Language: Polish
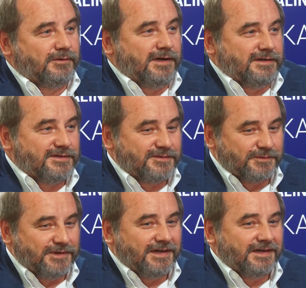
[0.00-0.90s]

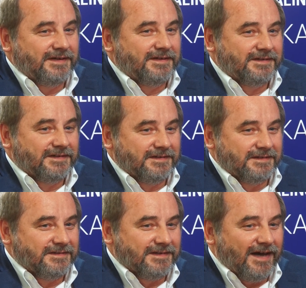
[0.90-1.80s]
organizuje
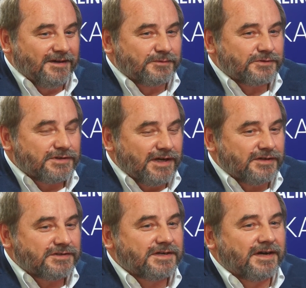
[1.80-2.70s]
y,
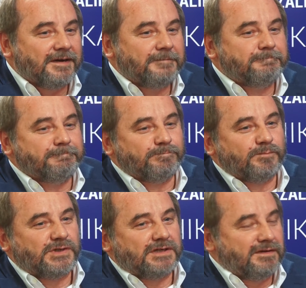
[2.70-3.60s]
najróżniejsze mm,
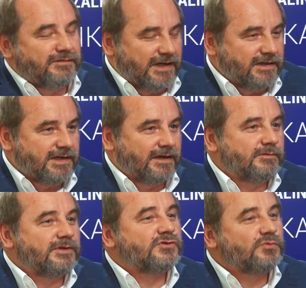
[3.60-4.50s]
przedsięwzięcia,
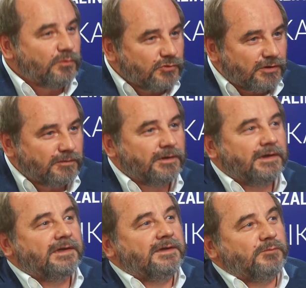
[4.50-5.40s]
które służą
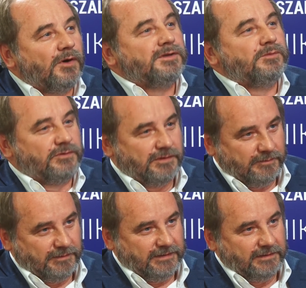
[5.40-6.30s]
młodym
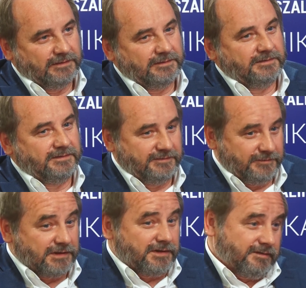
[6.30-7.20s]
ludziom y,
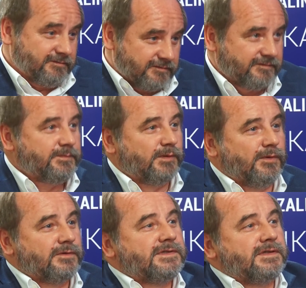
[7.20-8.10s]
właśnie w
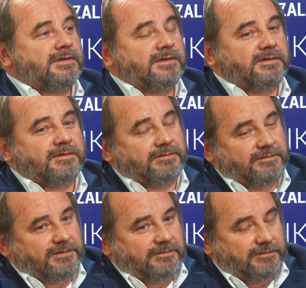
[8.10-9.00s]
pomocy y,
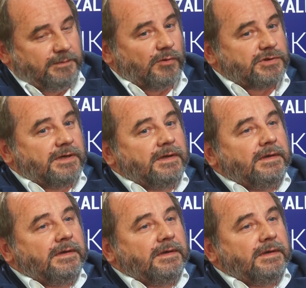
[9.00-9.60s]
w wyborze.